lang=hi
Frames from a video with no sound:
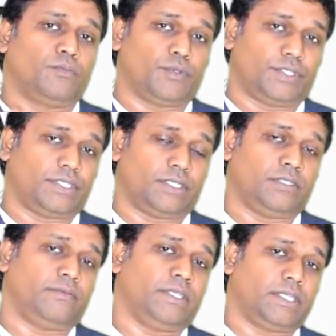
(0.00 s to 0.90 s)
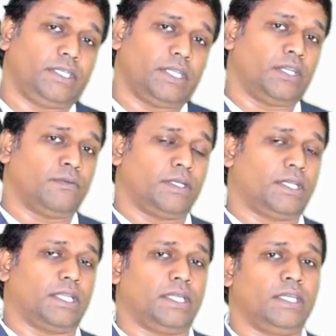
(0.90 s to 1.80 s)
ऑन पोजीशन जब ये की हैंड
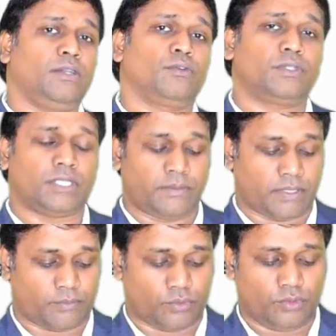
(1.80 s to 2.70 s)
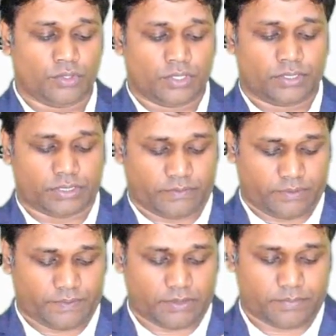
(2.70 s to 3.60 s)
करेंगे उस टाइम आपको
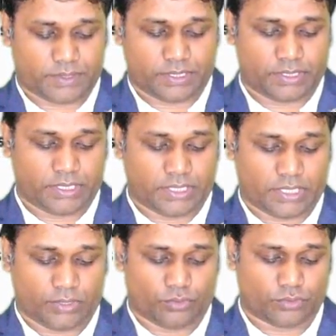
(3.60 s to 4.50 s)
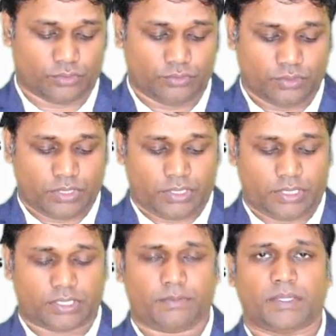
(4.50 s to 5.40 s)
75 परसेंट देना है दोस्तों
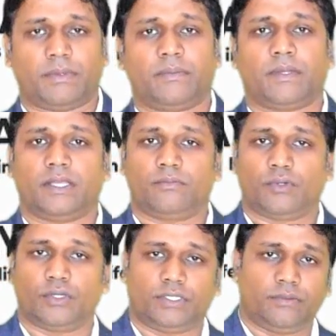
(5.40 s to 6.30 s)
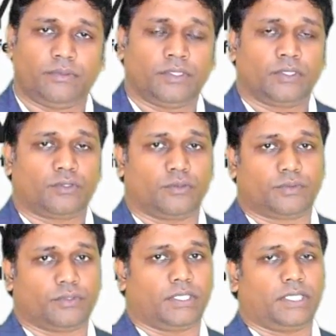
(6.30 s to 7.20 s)
इनका पेमेंट प्लान बहुत ही
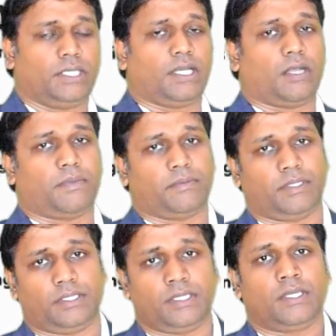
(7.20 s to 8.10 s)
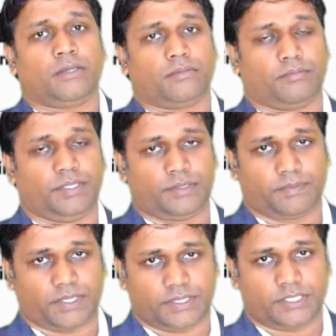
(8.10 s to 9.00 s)
खूबसूरत है आप अभी बीस
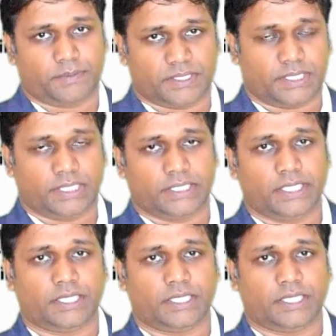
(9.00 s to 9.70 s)
पच्चीस परसेंट